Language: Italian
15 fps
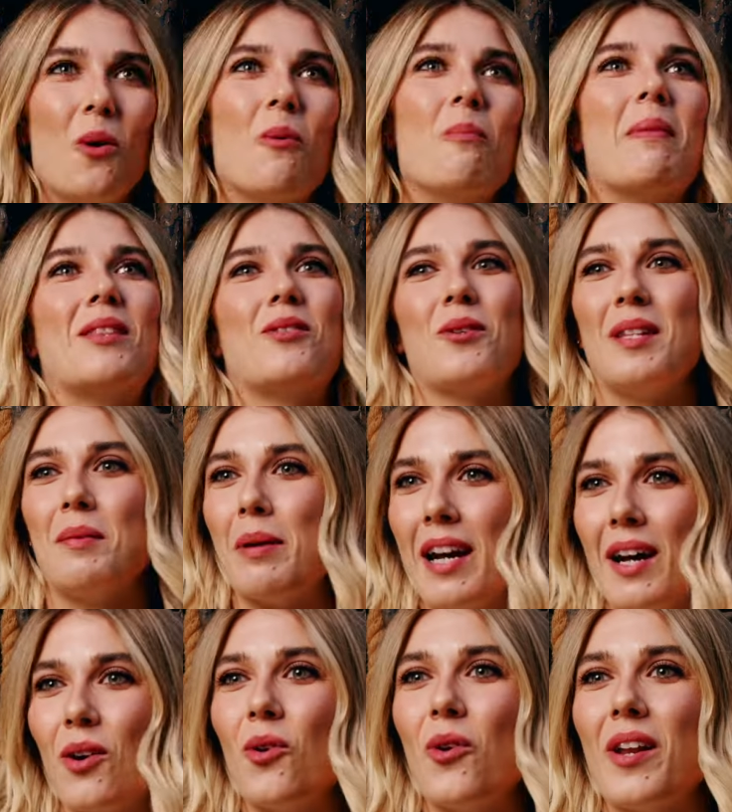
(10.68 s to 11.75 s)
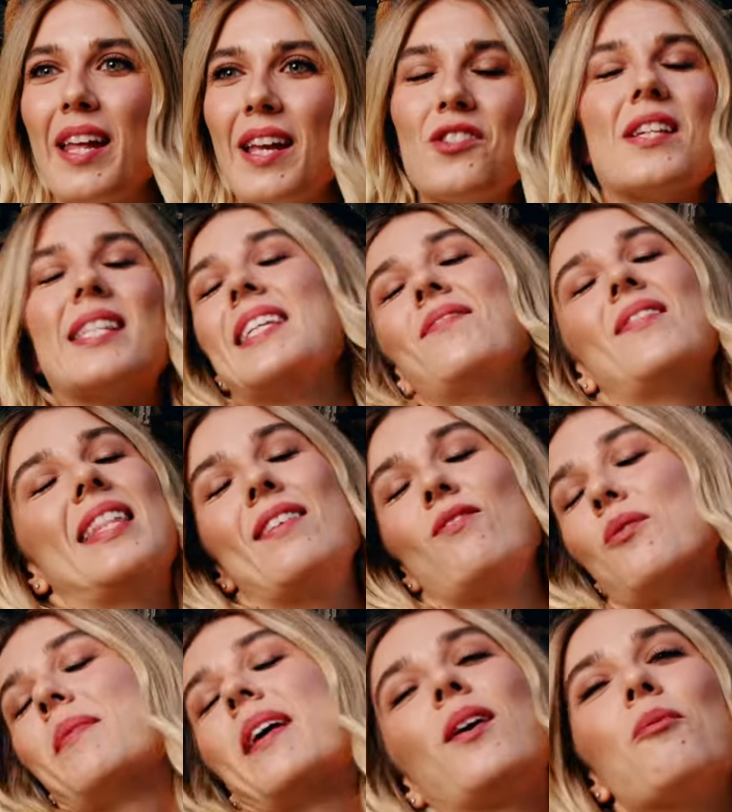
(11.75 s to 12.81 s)
un metro di paragone, cioè sì, vedevo
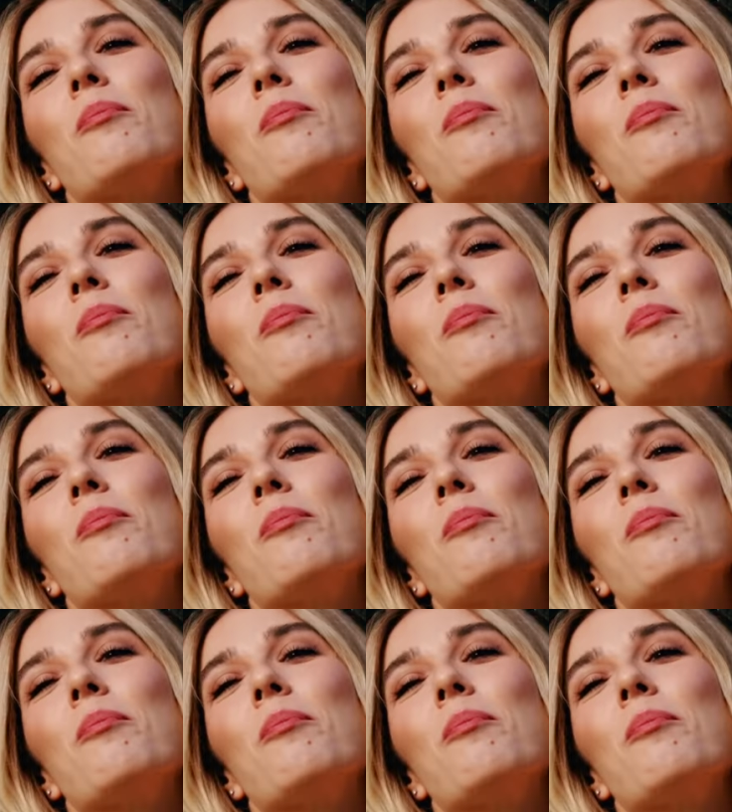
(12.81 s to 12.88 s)
i miei